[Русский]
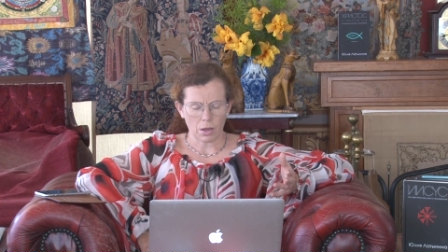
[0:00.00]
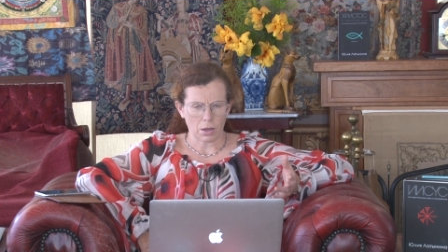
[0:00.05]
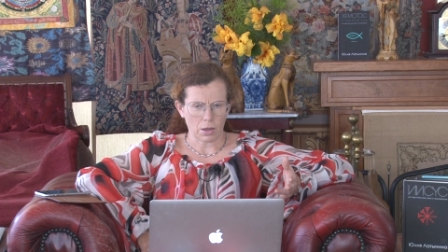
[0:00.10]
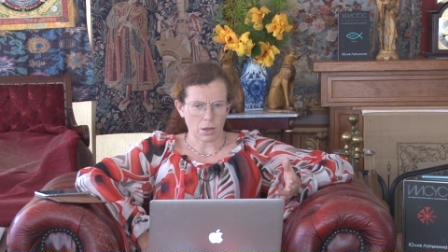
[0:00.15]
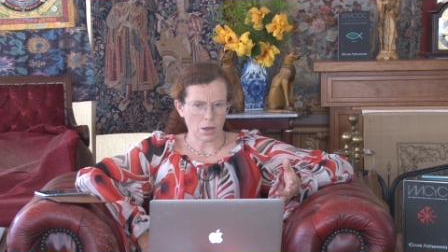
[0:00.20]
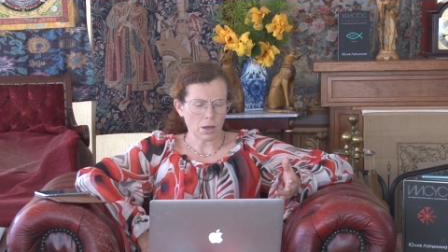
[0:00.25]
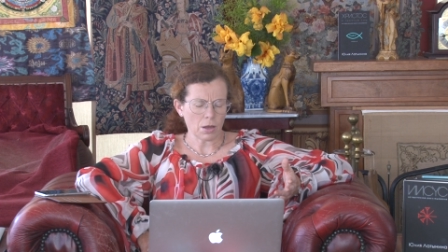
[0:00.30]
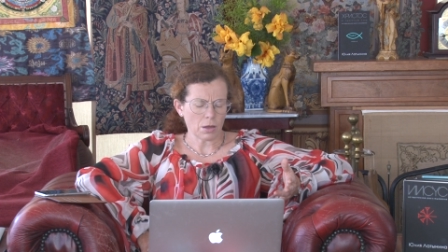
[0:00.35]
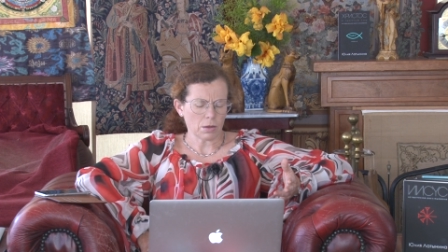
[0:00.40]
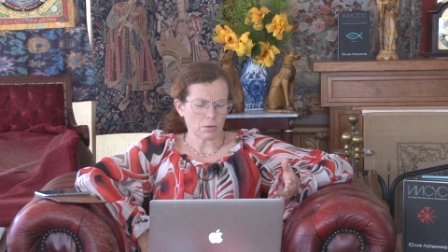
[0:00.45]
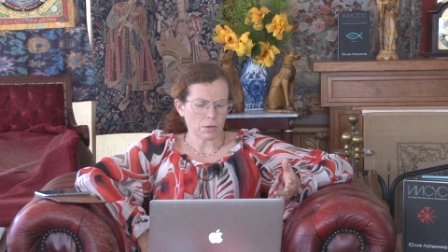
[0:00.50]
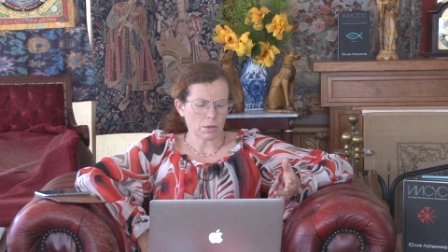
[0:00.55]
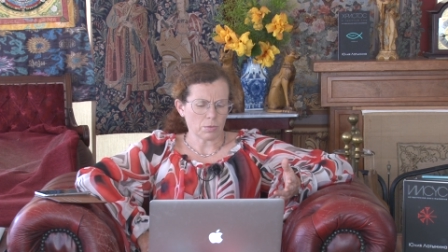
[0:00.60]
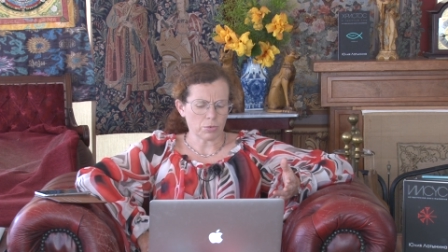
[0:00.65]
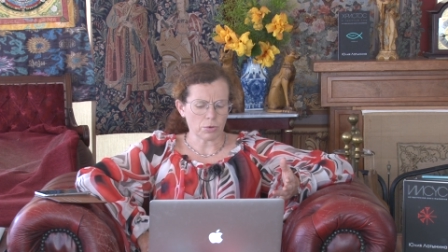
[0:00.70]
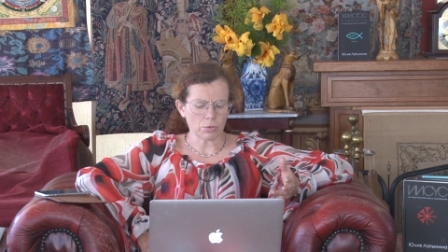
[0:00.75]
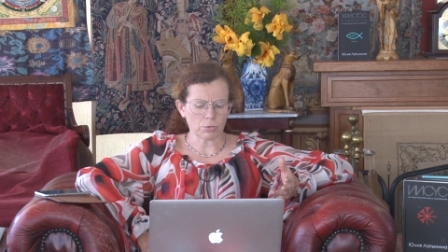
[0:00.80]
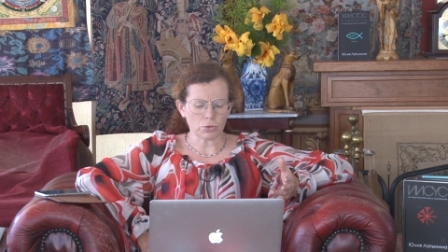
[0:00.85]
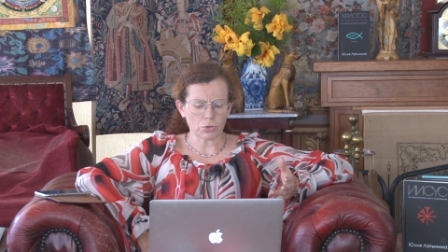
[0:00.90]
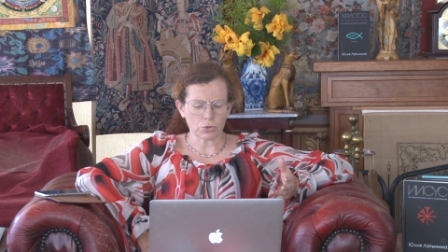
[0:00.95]
я
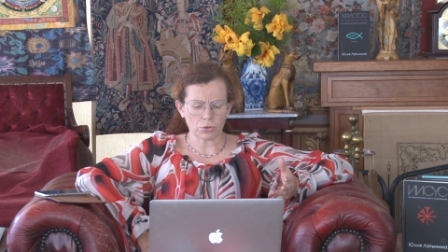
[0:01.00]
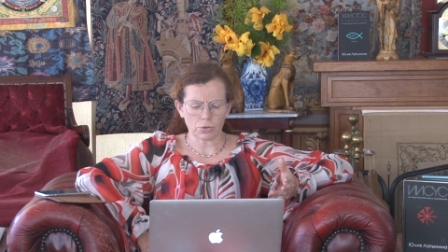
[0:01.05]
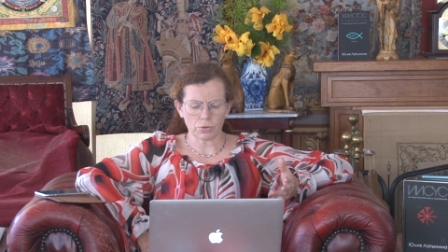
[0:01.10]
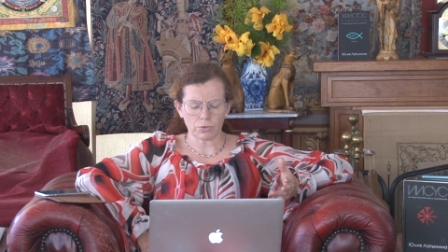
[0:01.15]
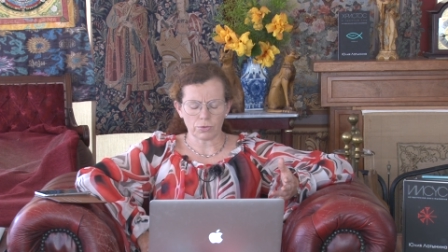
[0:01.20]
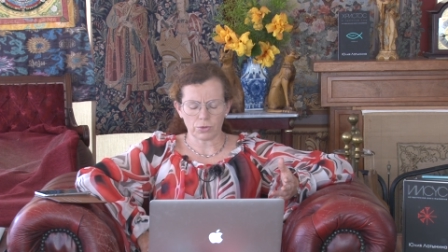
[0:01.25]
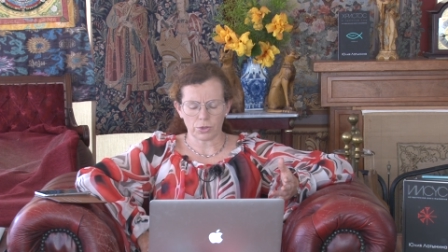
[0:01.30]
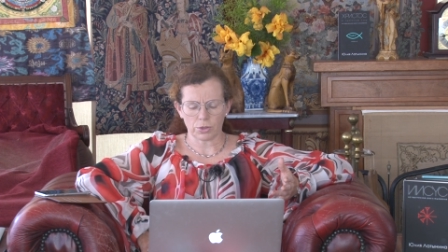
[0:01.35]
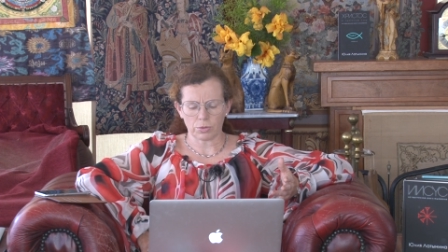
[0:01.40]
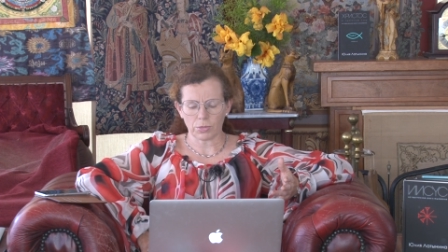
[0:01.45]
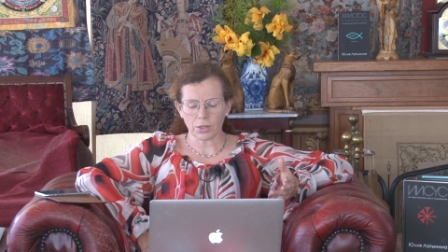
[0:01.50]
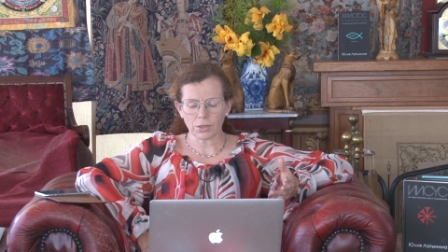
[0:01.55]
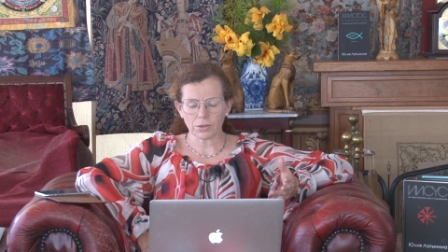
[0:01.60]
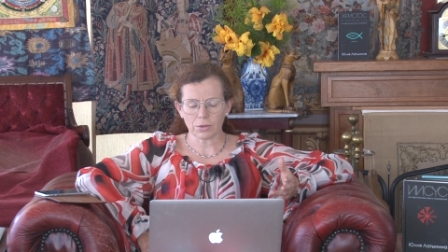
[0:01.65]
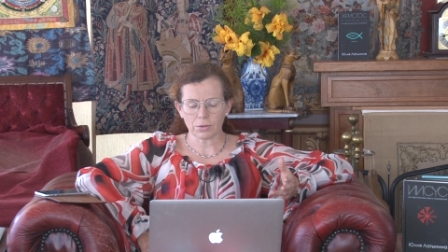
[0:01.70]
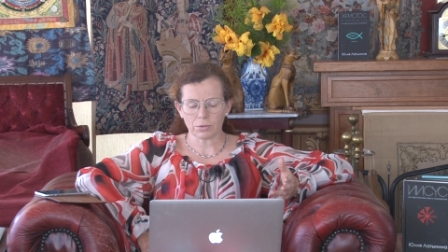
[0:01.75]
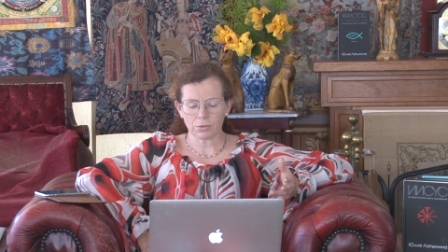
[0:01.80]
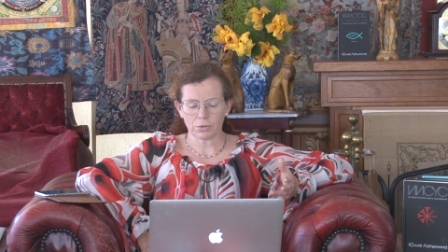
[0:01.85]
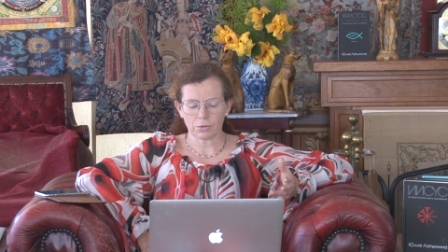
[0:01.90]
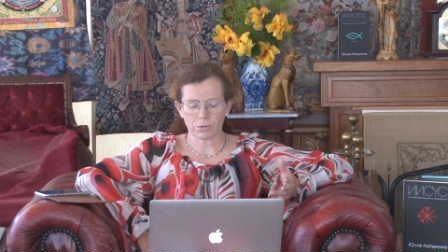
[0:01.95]
напомню, что в
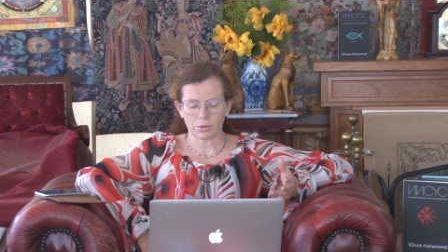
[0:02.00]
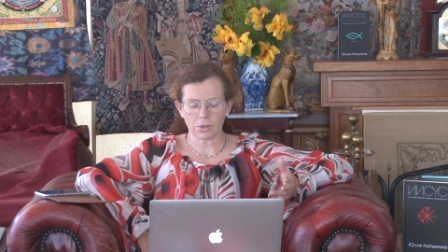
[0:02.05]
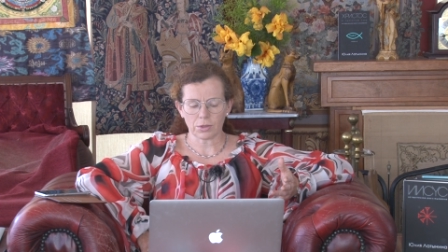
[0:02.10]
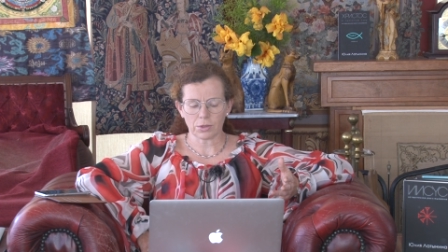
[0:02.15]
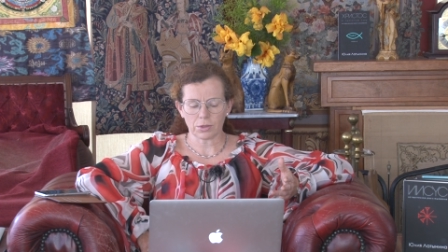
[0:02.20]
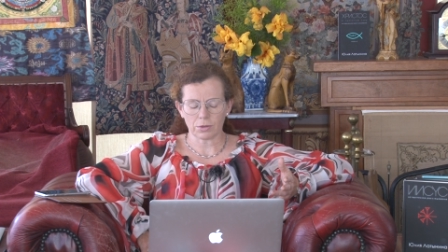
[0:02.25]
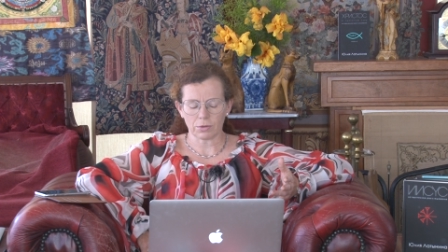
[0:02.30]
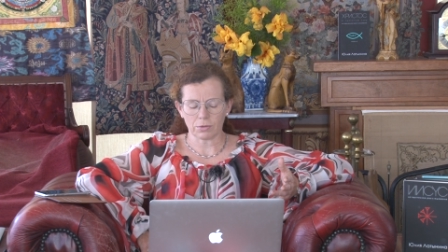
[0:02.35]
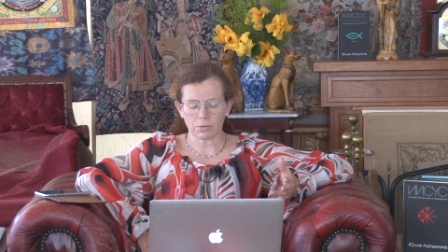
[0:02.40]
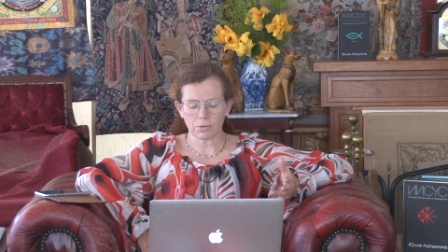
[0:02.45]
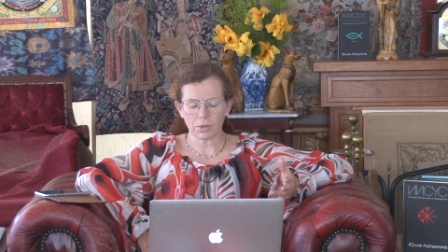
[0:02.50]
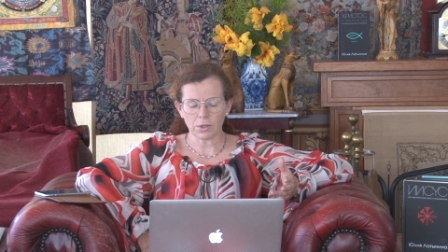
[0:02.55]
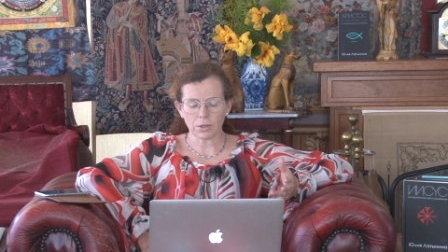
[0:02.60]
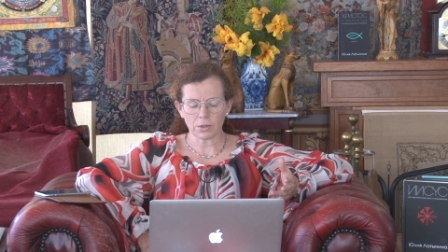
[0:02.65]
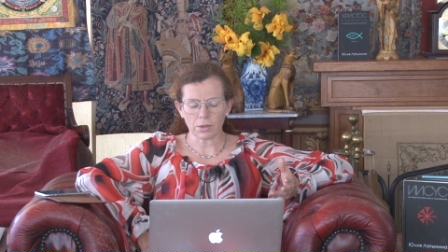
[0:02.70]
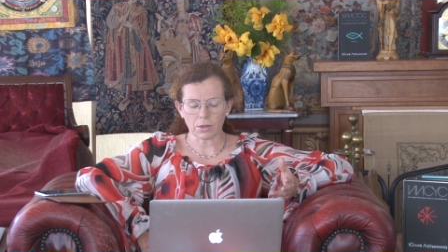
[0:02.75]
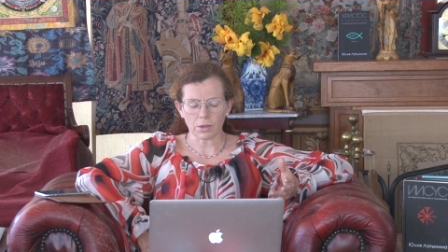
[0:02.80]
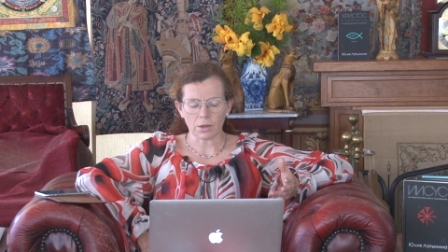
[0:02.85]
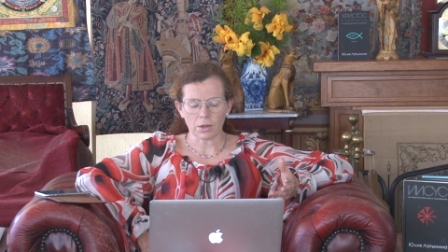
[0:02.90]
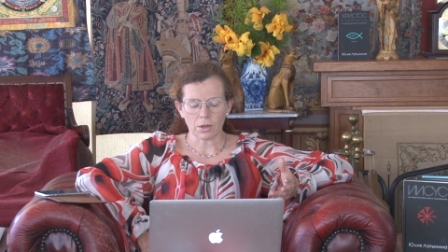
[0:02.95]
18-19
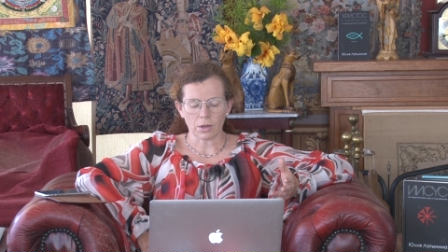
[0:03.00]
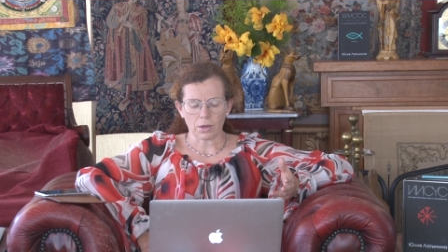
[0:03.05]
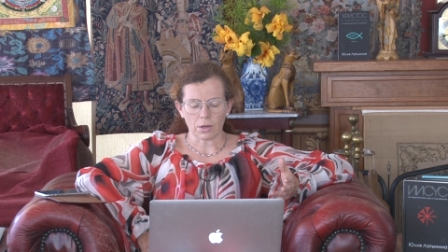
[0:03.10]
веке